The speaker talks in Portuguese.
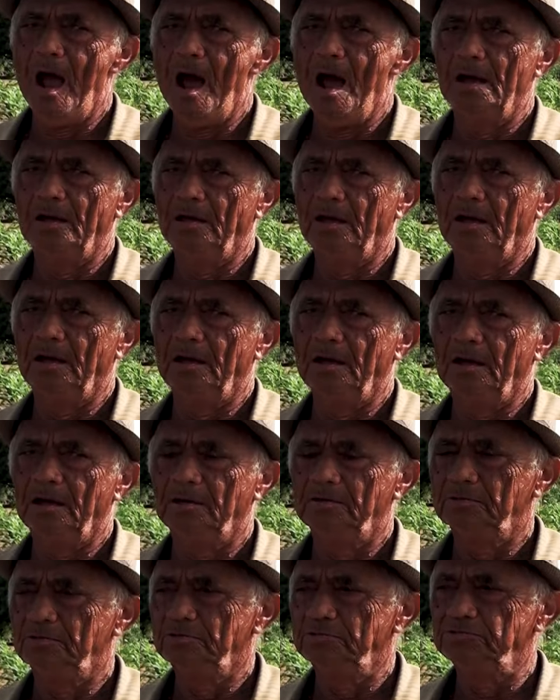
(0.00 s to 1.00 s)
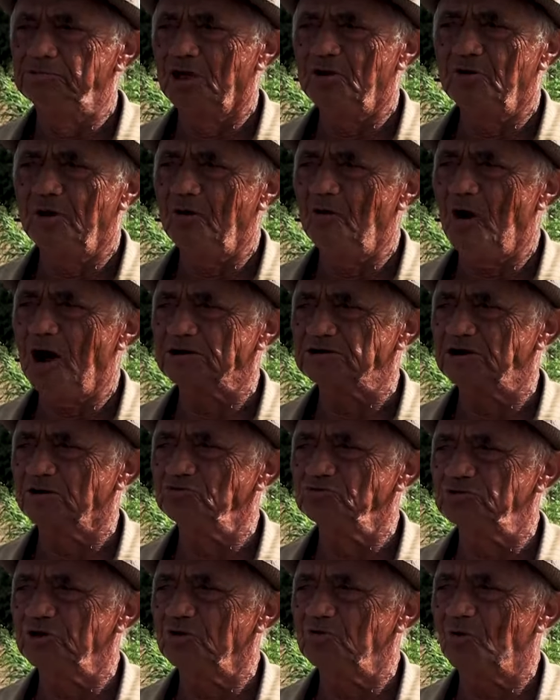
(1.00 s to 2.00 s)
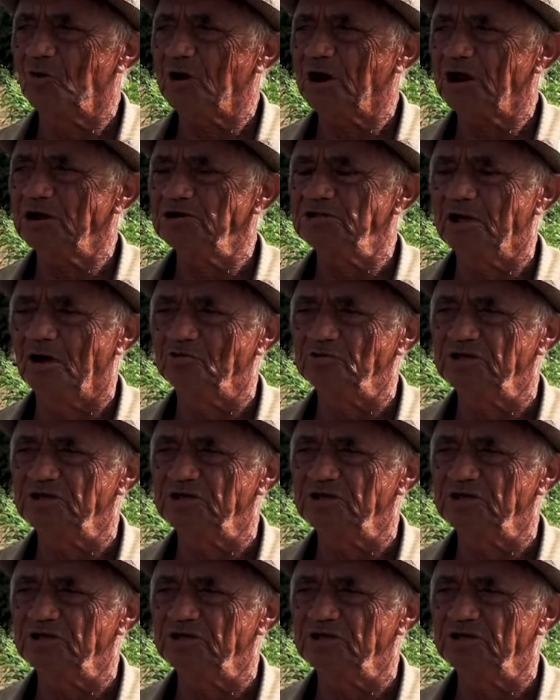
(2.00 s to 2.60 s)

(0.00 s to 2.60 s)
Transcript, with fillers: Tem coragem? Tem, eu acho que eu não tenho coragem não.